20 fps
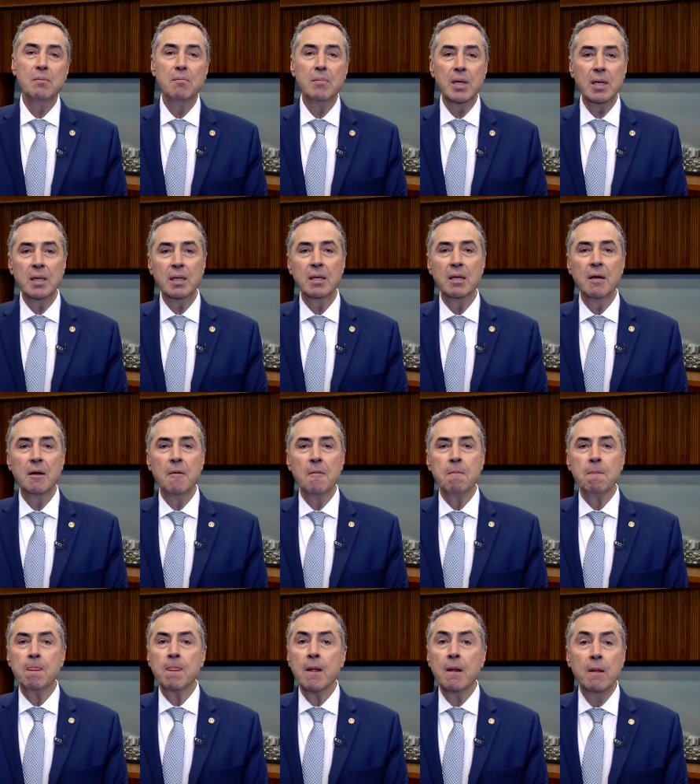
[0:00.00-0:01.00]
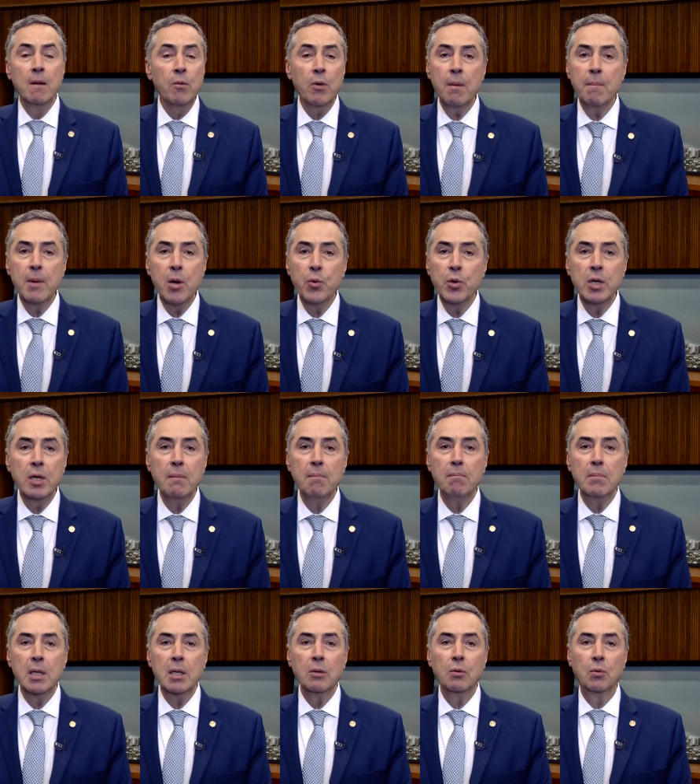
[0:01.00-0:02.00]
mim não é meu
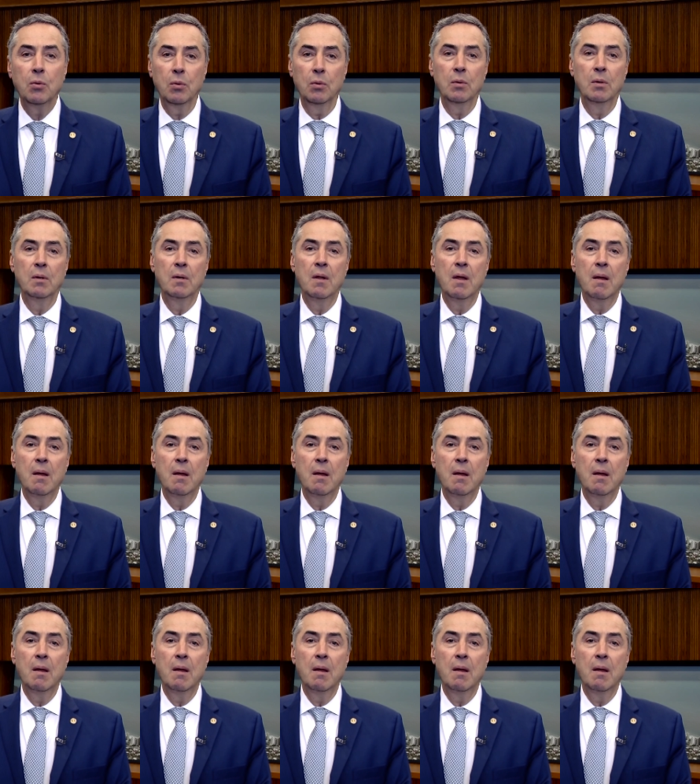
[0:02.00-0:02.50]
inimigo,